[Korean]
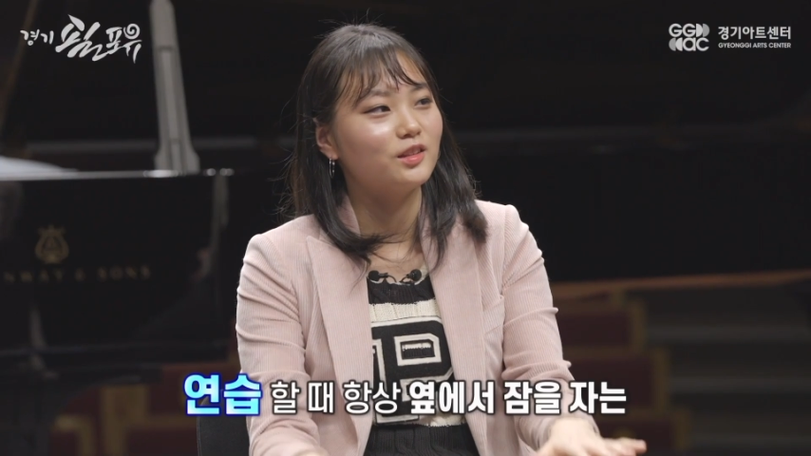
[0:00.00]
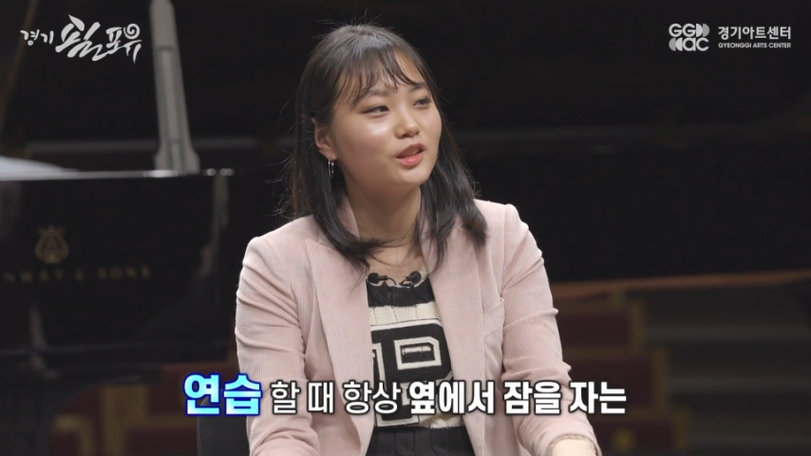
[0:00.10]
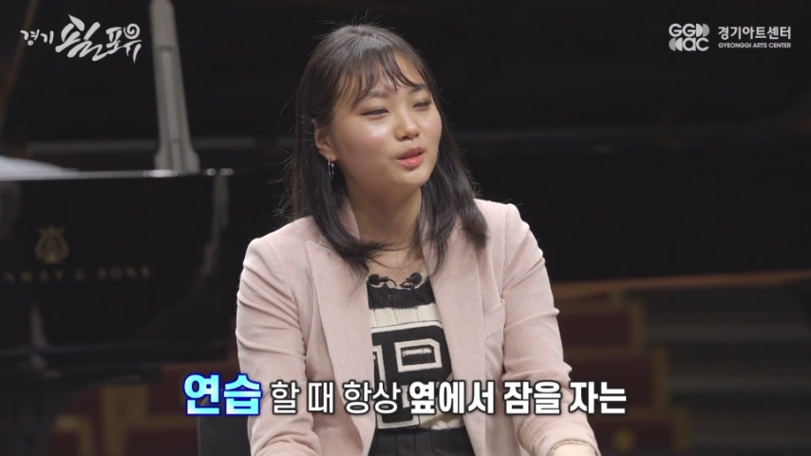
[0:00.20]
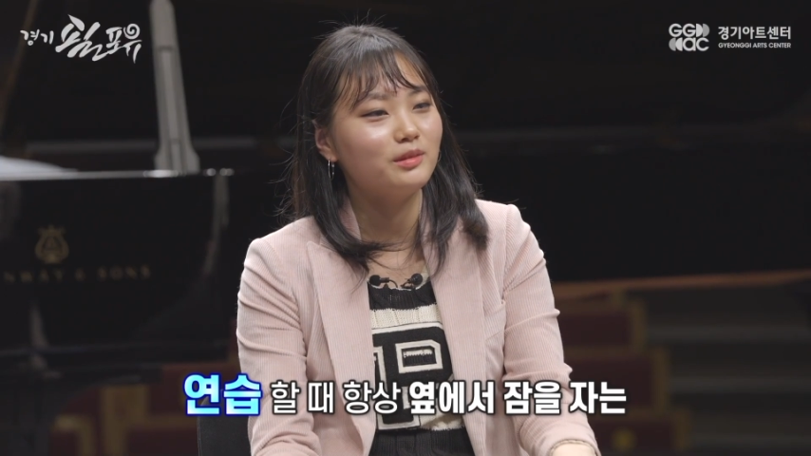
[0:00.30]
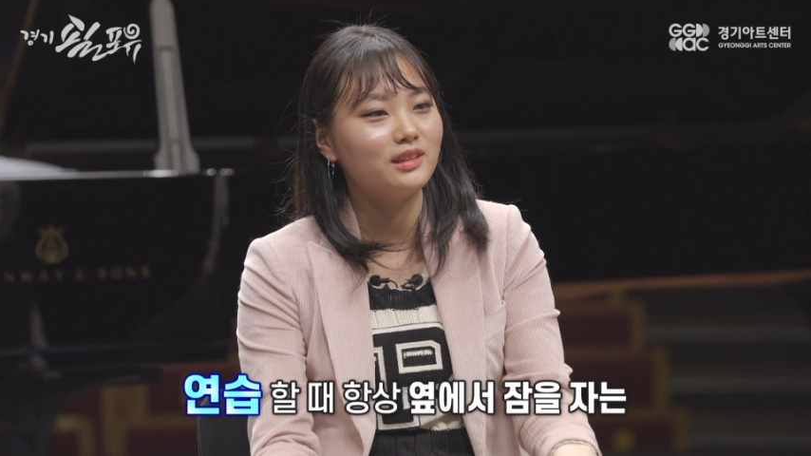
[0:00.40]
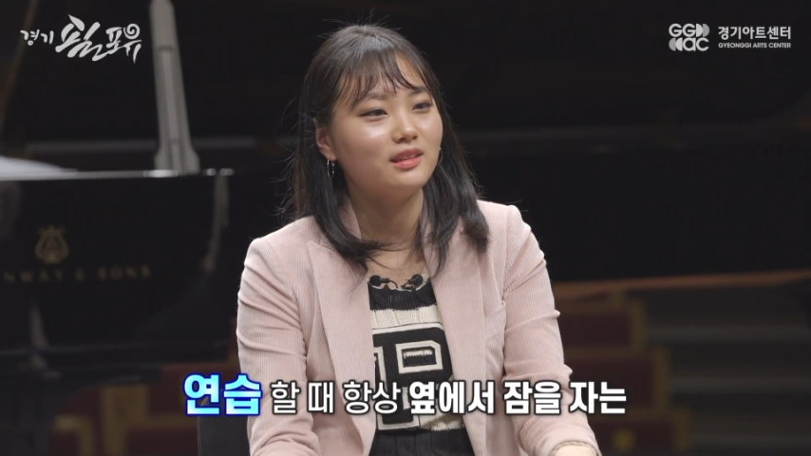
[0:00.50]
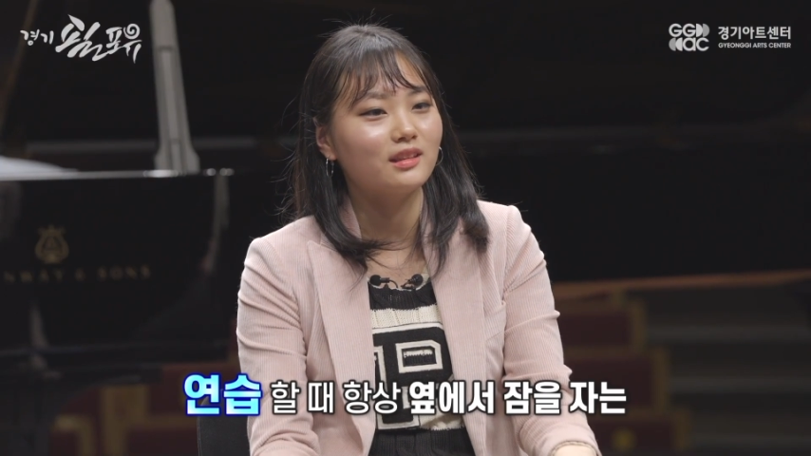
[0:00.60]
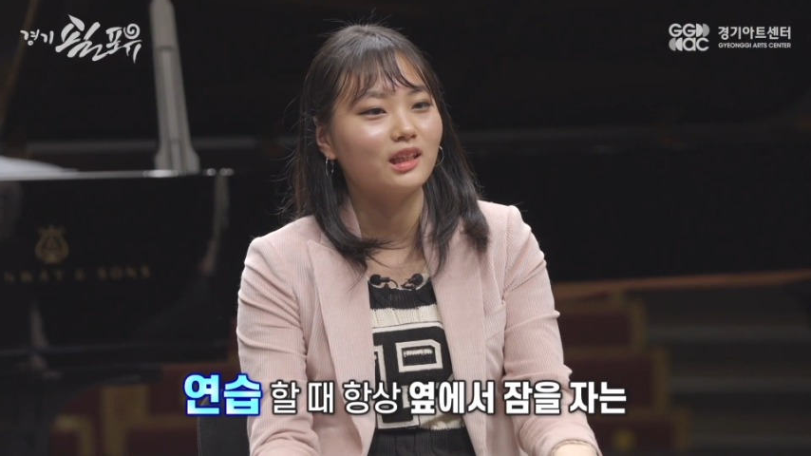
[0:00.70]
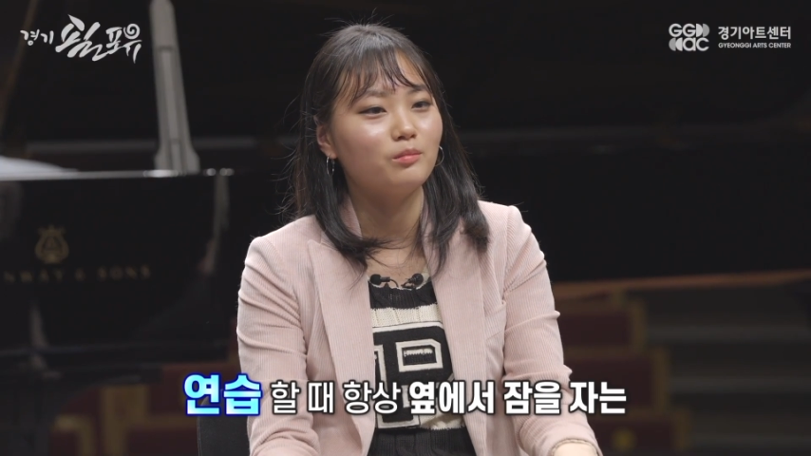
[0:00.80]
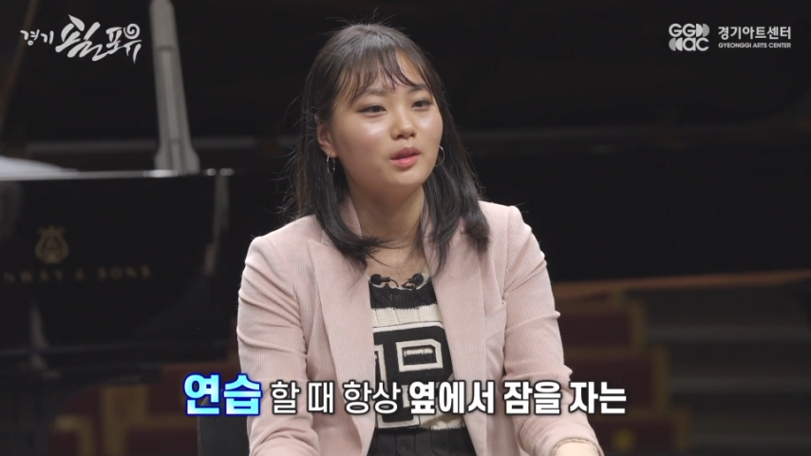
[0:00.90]
연습을
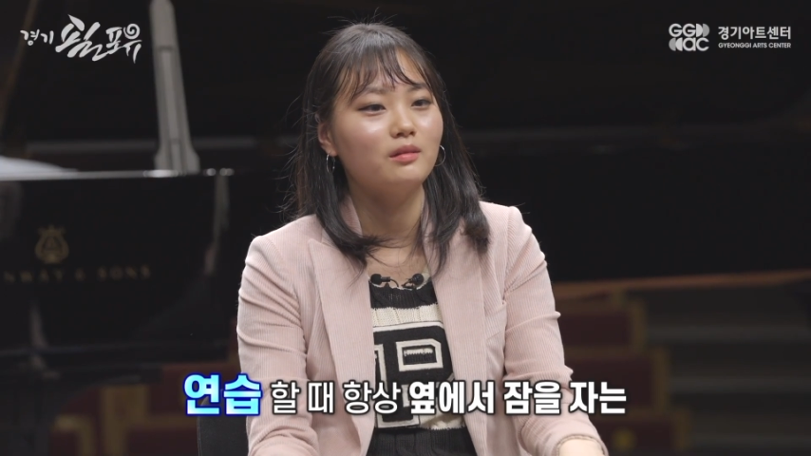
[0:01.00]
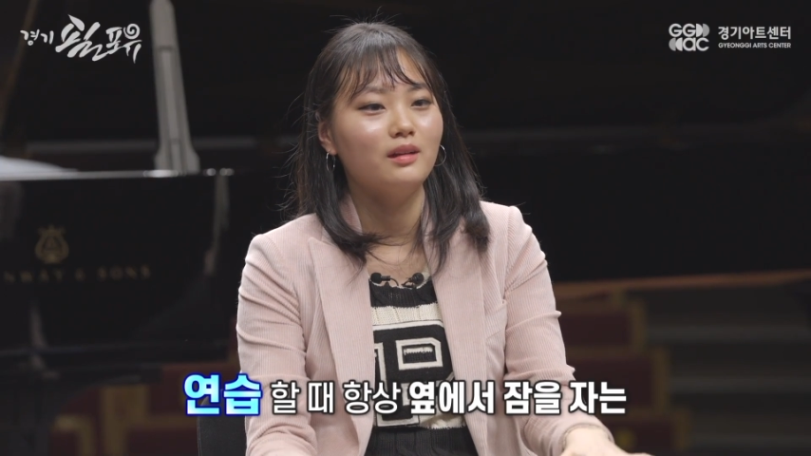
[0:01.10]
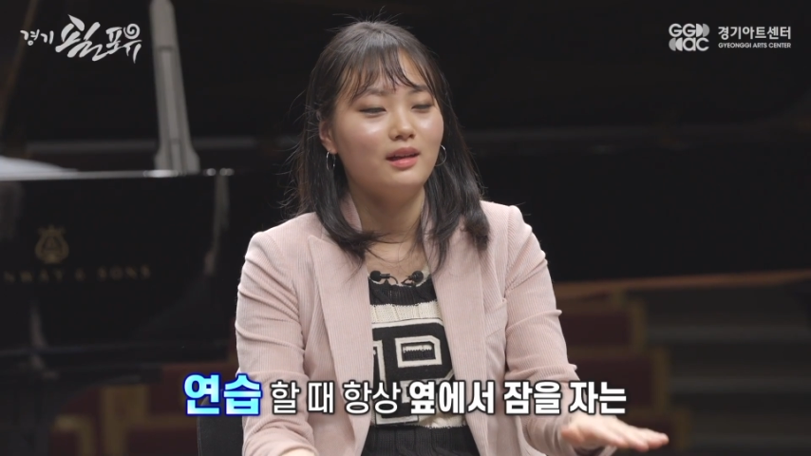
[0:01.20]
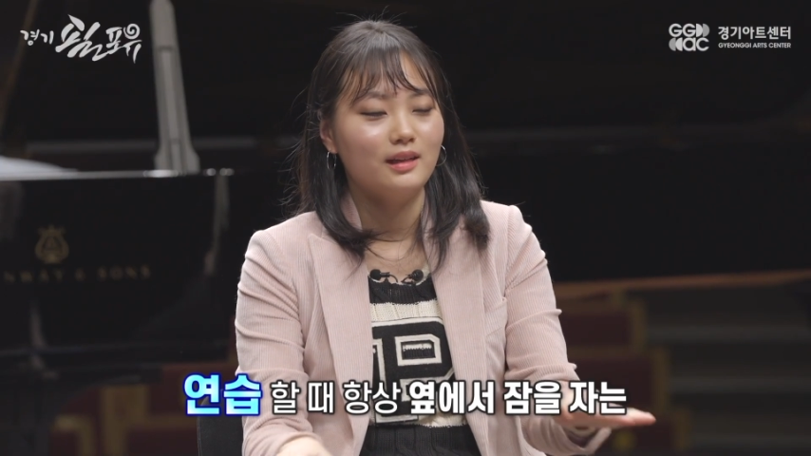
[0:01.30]
시작하면